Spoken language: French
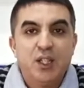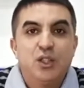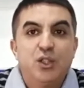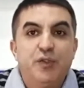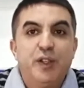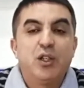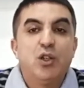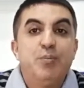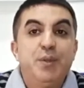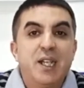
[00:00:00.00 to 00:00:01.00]
de faire
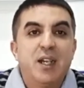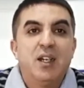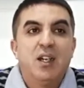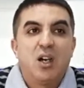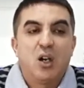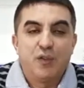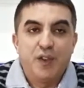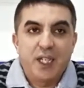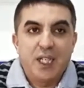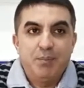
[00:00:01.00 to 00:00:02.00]
le bien
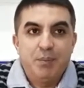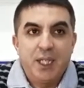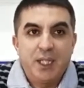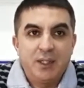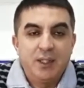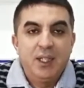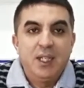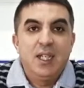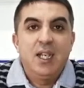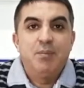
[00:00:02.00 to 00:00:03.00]
envers les pères,
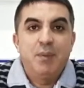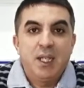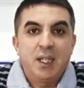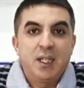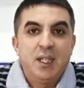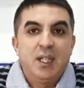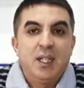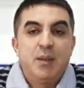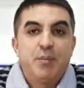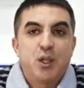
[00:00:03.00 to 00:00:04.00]
les mères,
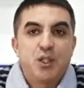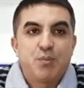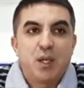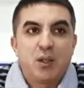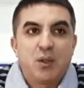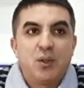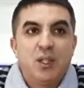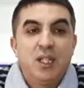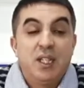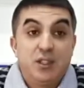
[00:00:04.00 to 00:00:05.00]
les proches parents,
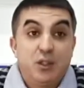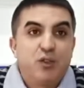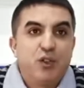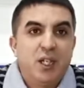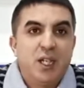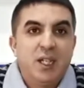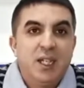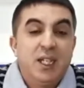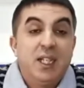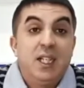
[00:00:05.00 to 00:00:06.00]
les orphelins
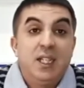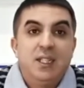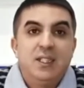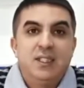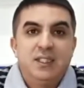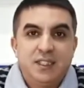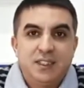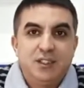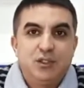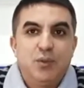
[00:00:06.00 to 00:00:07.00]
et les
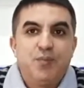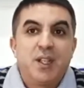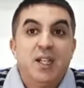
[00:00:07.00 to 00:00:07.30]
nécessiteux,